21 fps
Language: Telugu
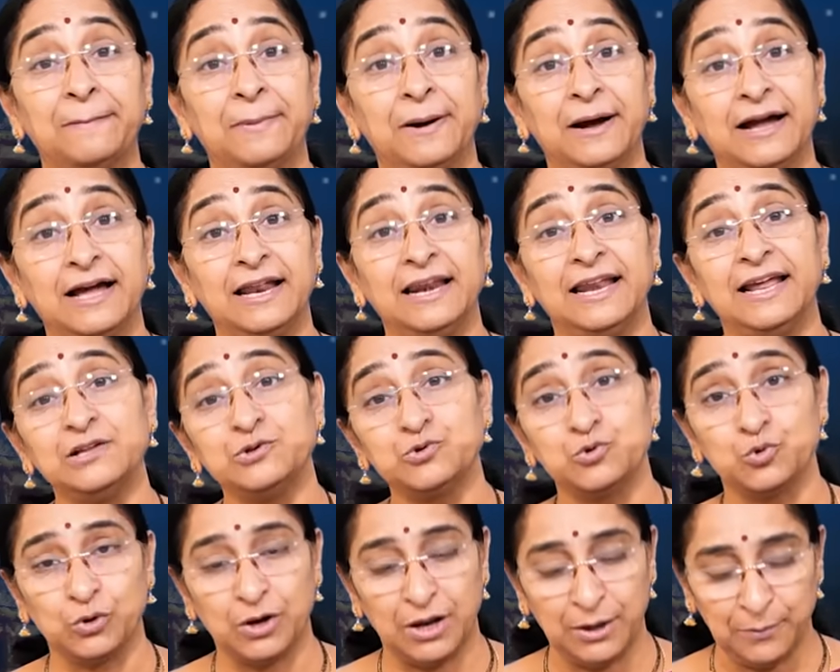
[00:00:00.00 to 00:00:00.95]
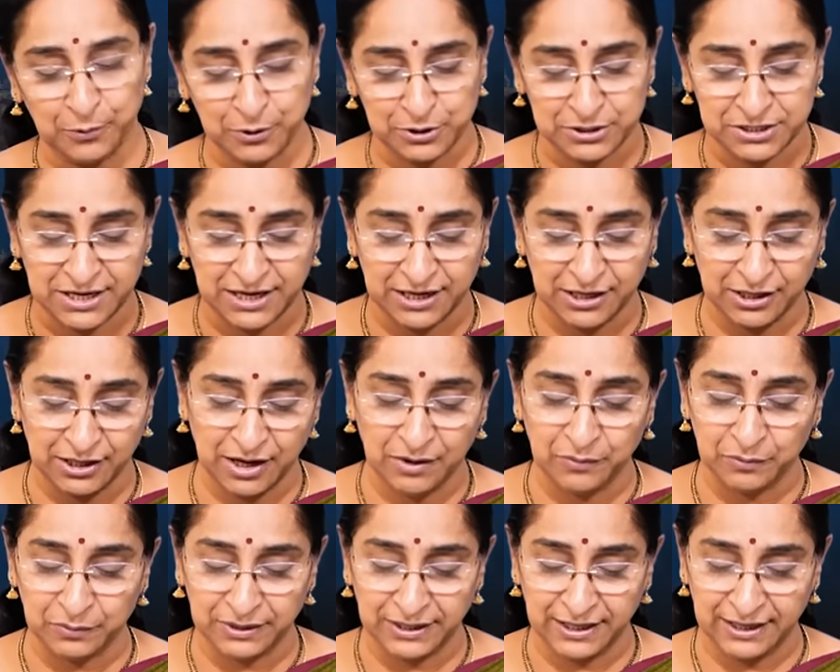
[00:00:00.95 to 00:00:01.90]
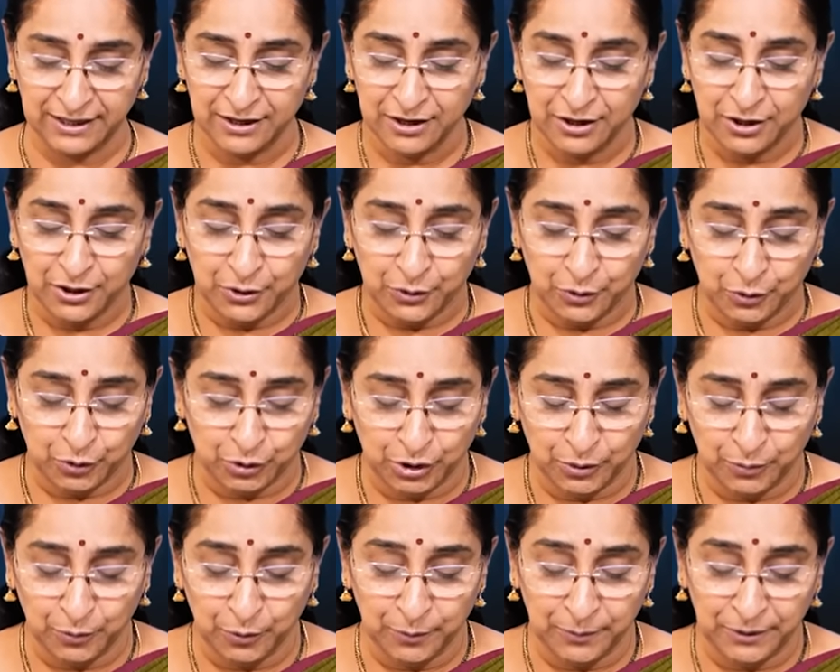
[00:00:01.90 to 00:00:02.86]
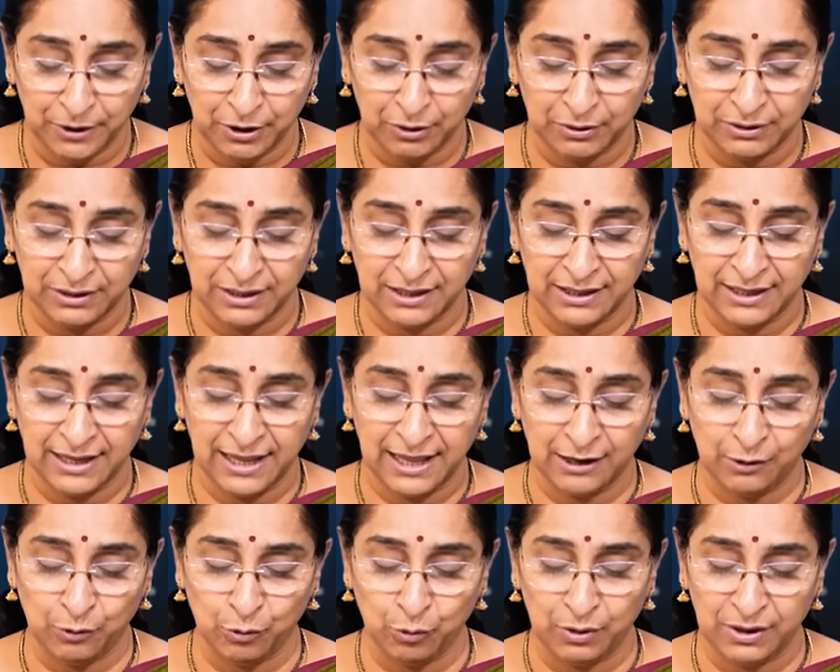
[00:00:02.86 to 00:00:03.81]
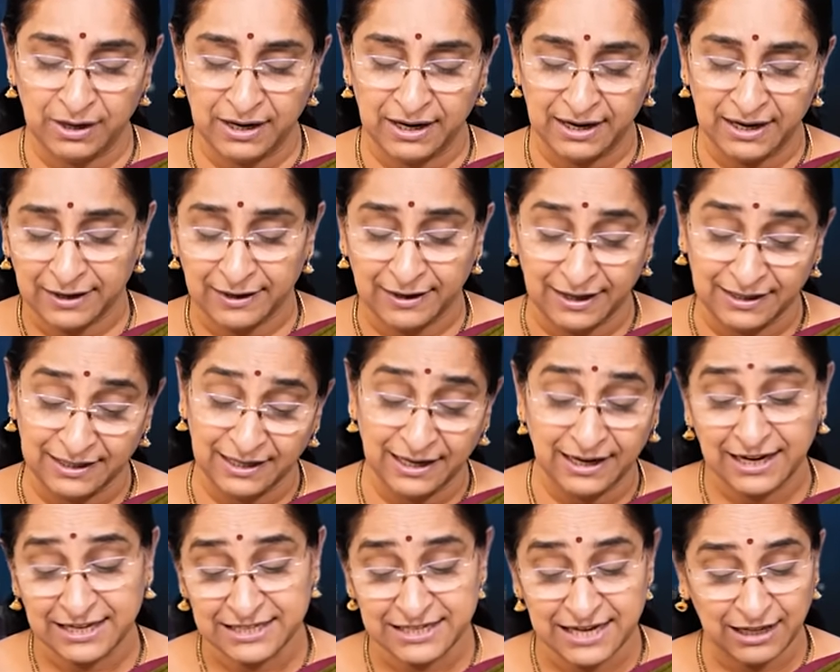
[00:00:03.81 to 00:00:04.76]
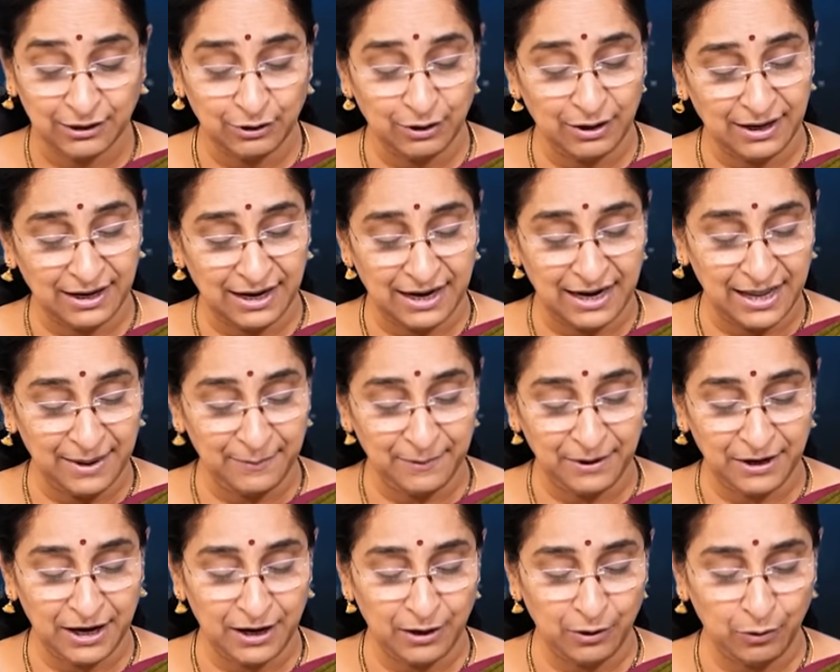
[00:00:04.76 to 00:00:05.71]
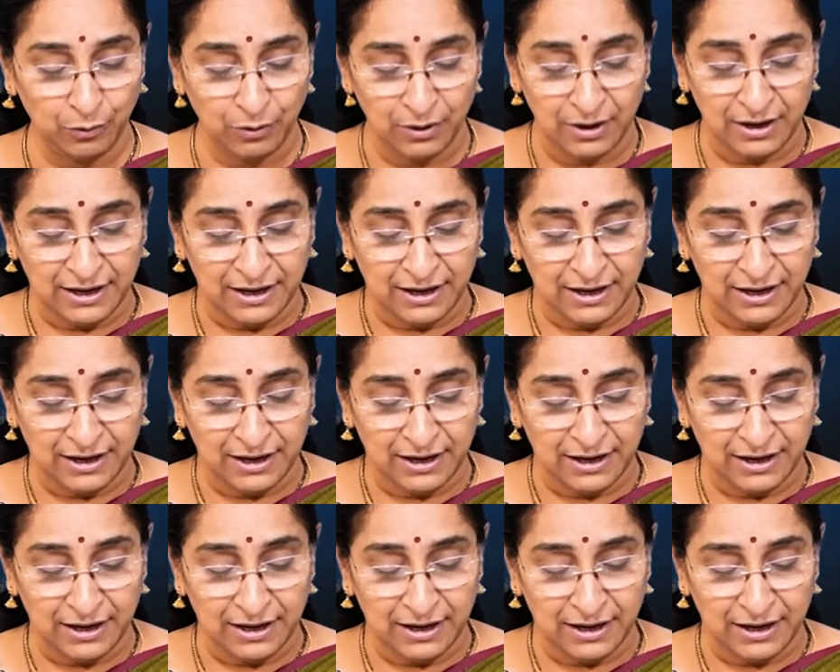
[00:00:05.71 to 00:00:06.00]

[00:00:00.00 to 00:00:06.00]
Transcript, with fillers: పగలే చుక్కలు పొడిచినట్టుగా ఉంది యుద్ధభూమిలో నేలకూలిన రథ గజాదుల కళేబరాలు